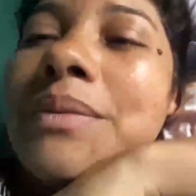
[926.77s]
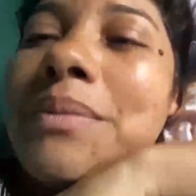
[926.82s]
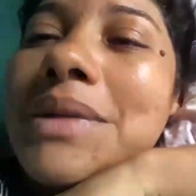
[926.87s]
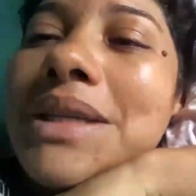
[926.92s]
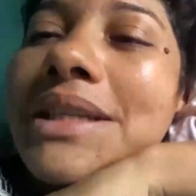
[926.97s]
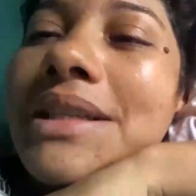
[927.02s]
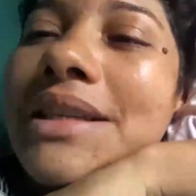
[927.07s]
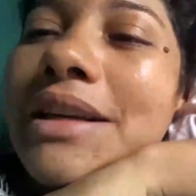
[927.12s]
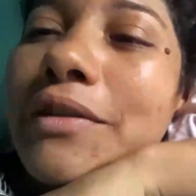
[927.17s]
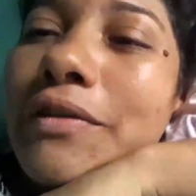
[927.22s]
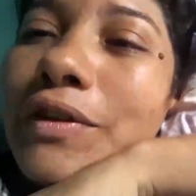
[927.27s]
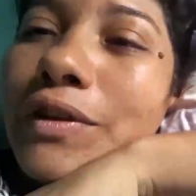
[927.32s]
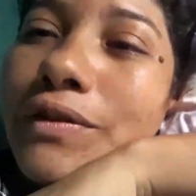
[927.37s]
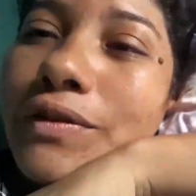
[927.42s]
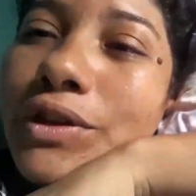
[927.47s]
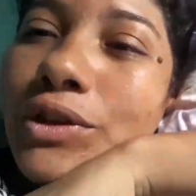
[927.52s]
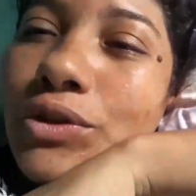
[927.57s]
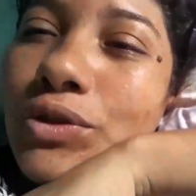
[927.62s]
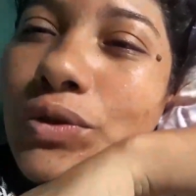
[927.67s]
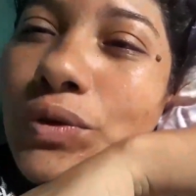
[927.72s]
Mas esse aí foi o
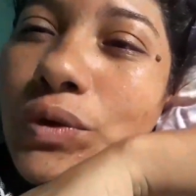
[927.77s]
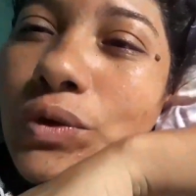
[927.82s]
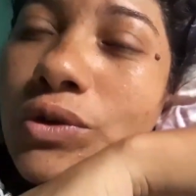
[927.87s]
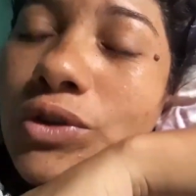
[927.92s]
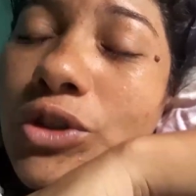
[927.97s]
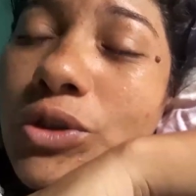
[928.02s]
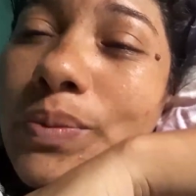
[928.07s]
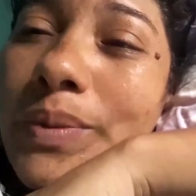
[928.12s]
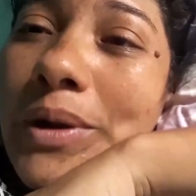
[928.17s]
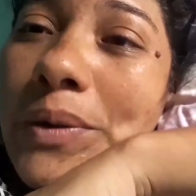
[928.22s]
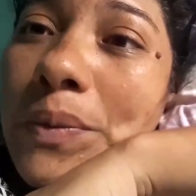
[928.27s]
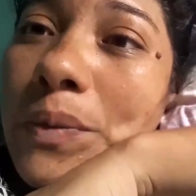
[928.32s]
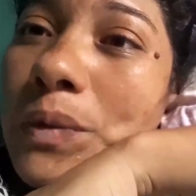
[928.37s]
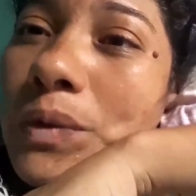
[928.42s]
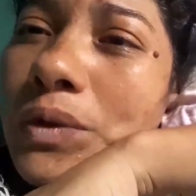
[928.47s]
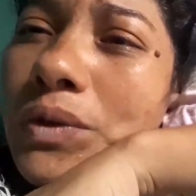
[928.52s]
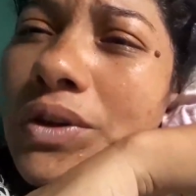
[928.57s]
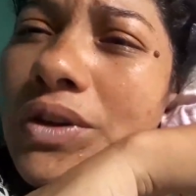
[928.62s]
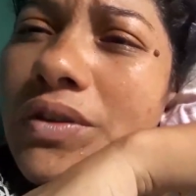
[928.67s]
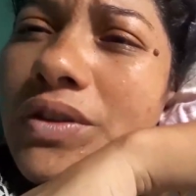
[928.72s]
vídeo de hoje, espero
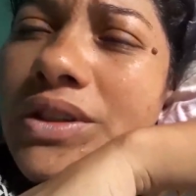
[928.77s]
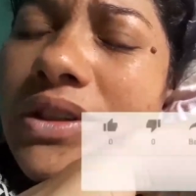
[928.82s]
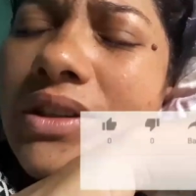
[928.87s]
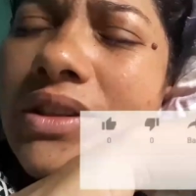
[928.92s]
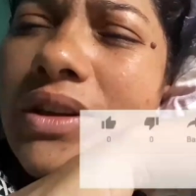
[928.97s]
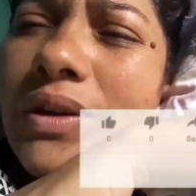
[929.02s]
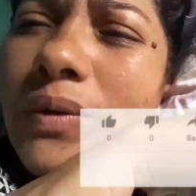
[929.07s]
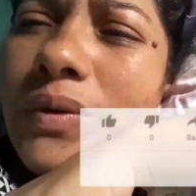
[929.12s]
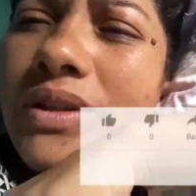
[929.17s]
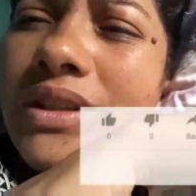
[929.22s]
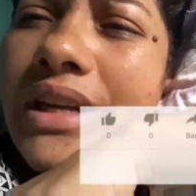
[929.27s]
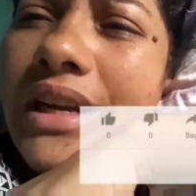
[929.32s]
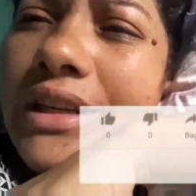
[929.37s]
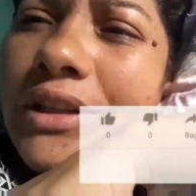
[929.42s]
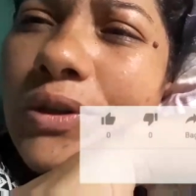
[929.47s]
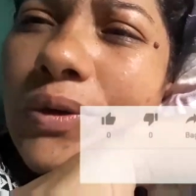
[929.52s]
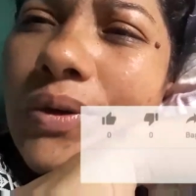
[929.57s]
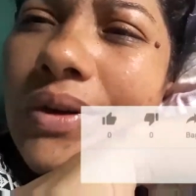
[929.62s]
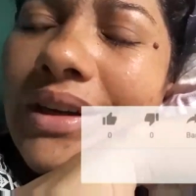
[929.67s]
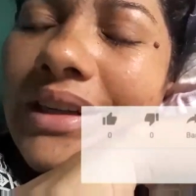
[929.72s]
muito que vocês tenham
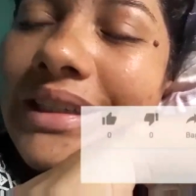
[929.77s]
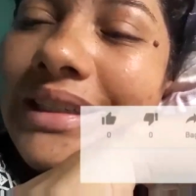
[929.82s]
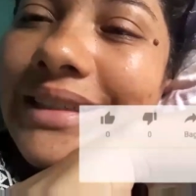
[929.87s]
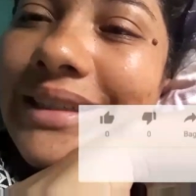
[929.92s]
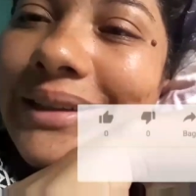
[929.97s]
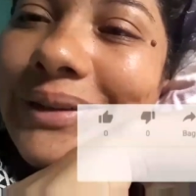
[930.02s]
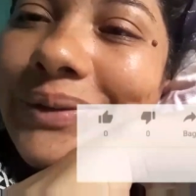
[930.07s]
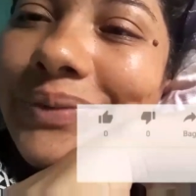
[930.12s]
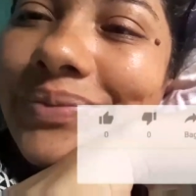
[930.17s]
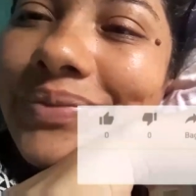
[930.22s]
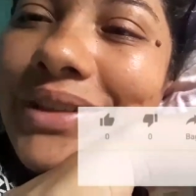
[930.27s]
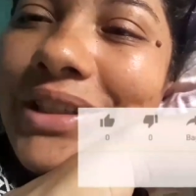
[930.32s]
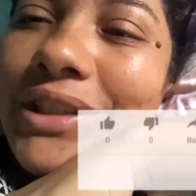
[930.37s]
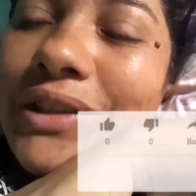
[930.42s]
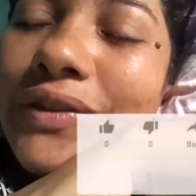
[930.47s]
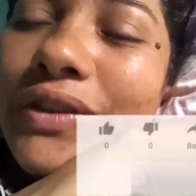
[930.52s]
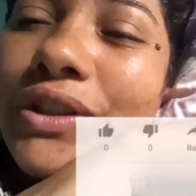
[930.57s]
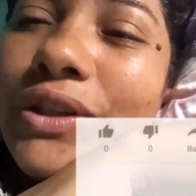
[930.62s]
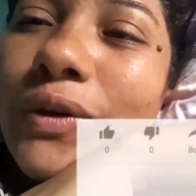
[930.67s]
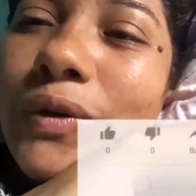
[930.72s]
gostado de coração. E
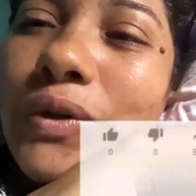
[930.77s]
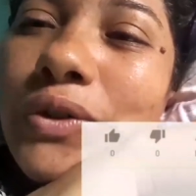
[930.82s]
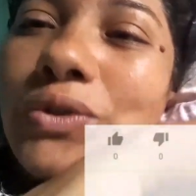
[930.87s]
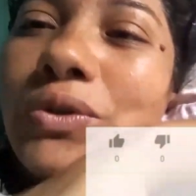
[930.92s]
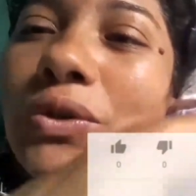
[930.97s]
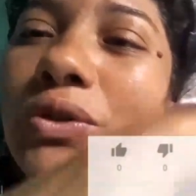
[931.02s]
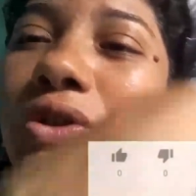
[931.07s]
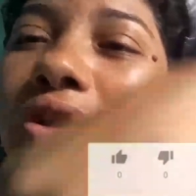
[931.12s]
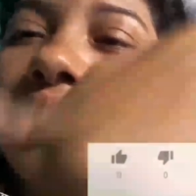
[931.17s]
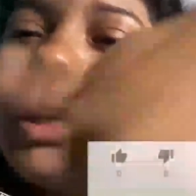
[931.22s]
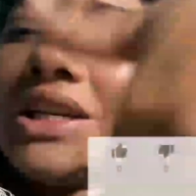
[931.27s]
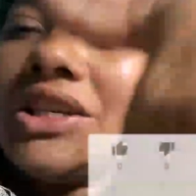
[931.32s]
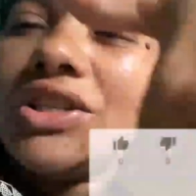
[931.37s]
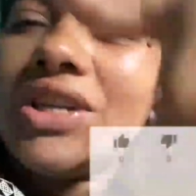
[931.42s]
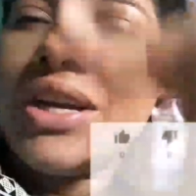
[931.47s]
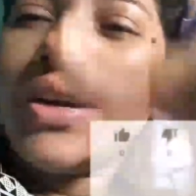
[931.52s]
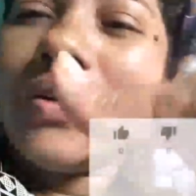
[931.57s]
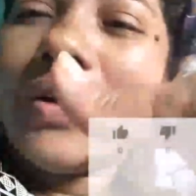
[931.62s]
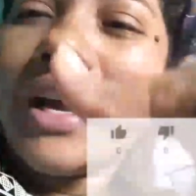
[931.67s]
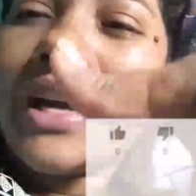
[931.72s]
se você gostou, já
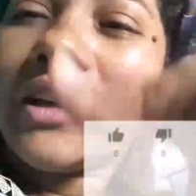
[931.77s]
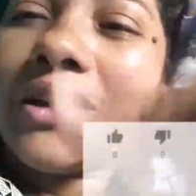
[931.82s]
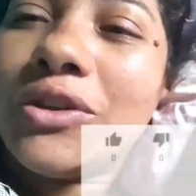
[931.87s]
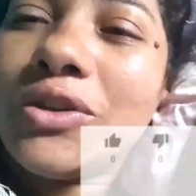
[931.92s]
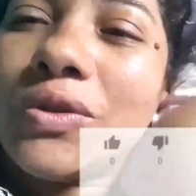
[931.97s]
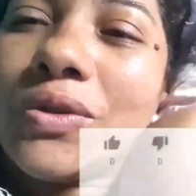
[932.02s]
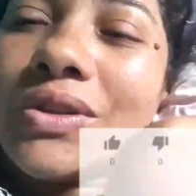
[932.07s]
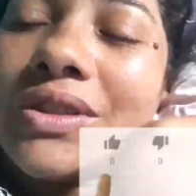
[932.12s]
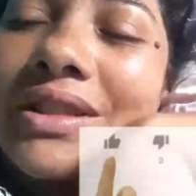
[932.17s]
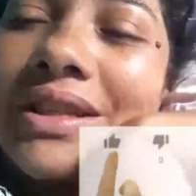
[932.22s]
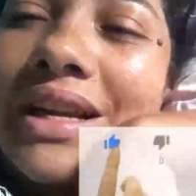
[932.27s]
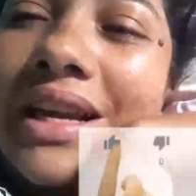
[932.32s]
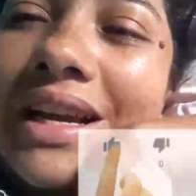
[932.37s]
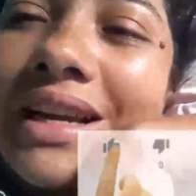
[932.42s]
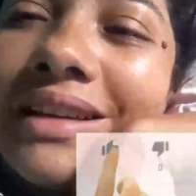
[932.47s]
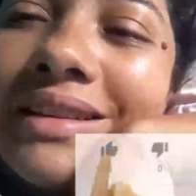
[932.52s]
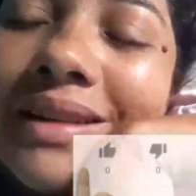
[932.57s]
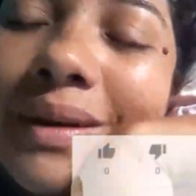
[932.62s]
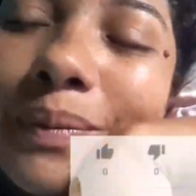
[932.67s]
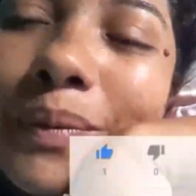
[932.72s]
deixa aí o like de
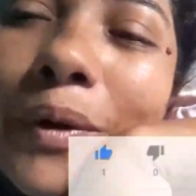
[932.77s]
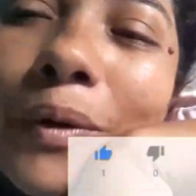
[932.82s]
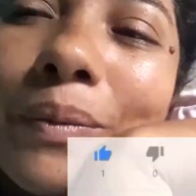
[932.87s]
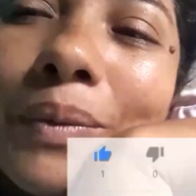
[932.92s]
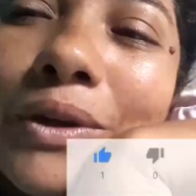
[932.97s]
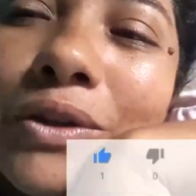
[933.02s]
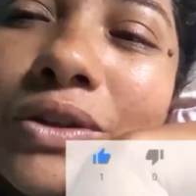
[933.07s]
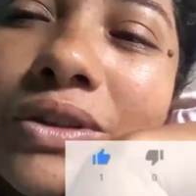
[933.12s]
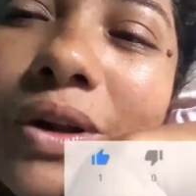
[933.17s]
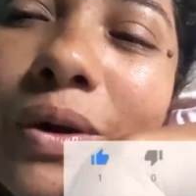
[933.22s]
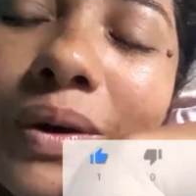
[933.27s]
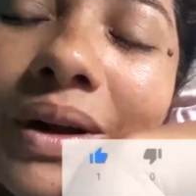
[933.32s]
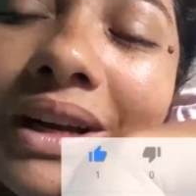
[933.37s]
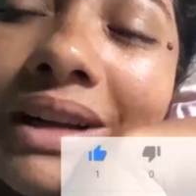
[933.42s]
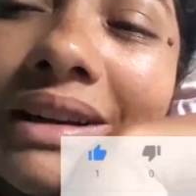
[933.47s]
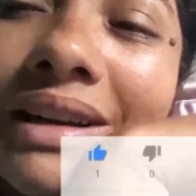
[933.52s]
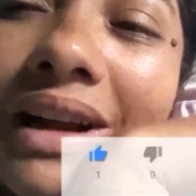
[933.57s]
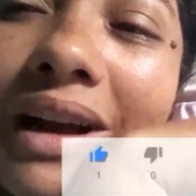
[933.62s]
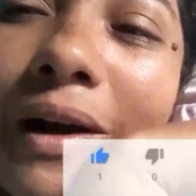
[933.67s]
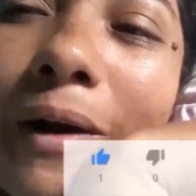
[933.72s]
gostei, tá bom? Pra ajudar o
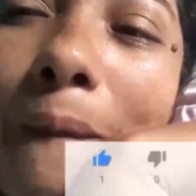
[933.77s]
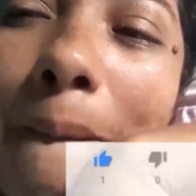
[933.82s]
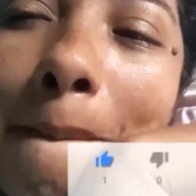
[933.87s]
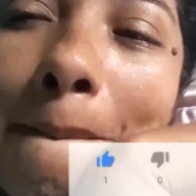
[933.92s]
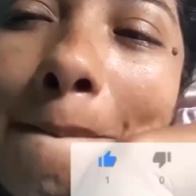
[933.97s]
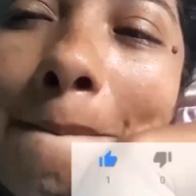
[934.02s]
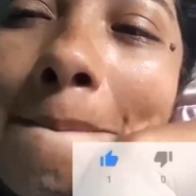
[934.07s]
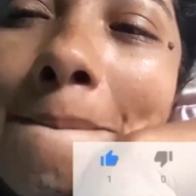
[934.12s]
canal.